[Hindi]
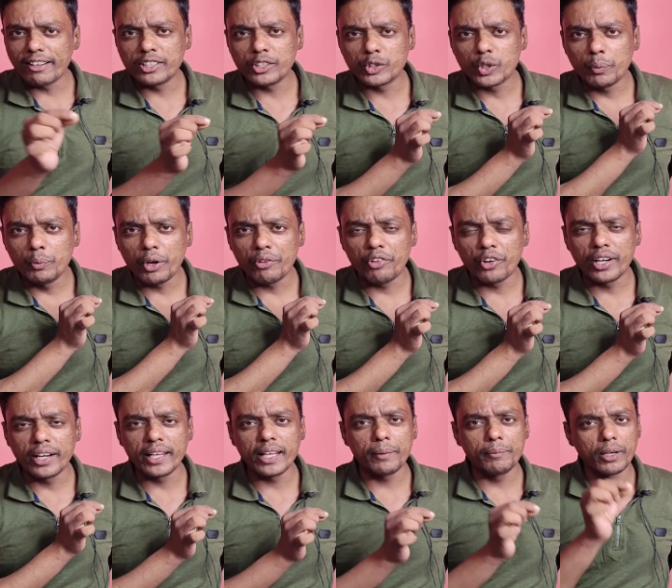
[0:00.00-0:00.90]
किन डिवाइसेस को
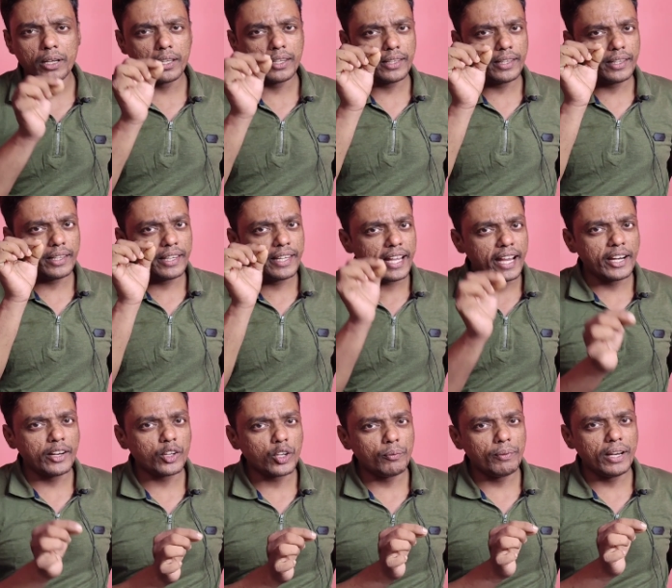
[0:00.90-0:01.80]
मेरा फोर्टीन की अपडेट
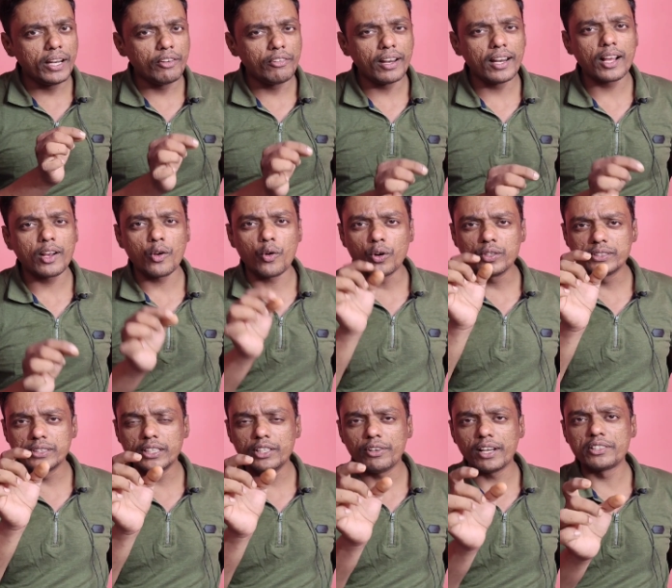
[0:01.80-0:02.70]
देखने को मिलने वाला
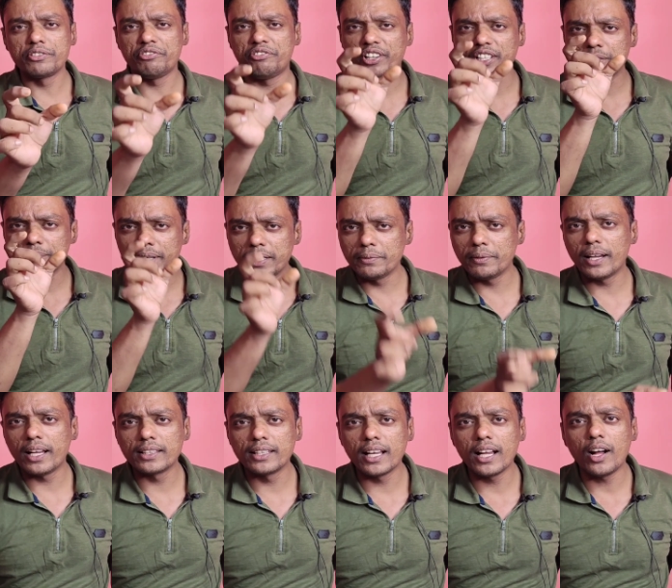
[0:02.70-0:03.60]
कौन सी डिवाइस फर्स्ट
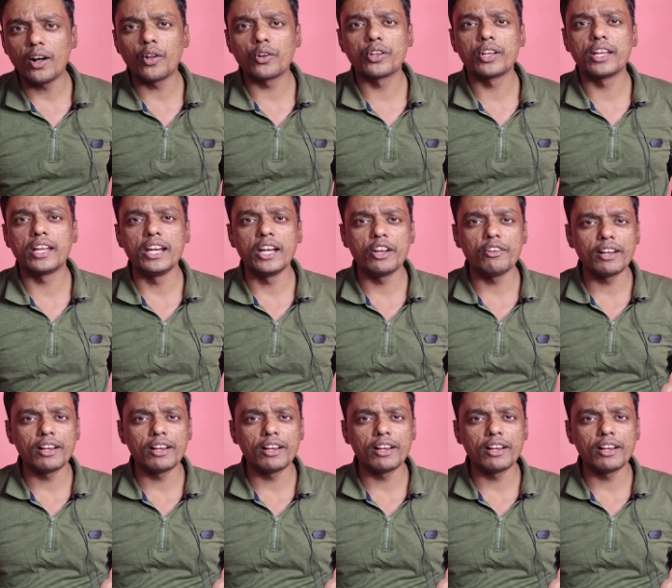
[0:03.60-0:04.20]
बैच में आता है और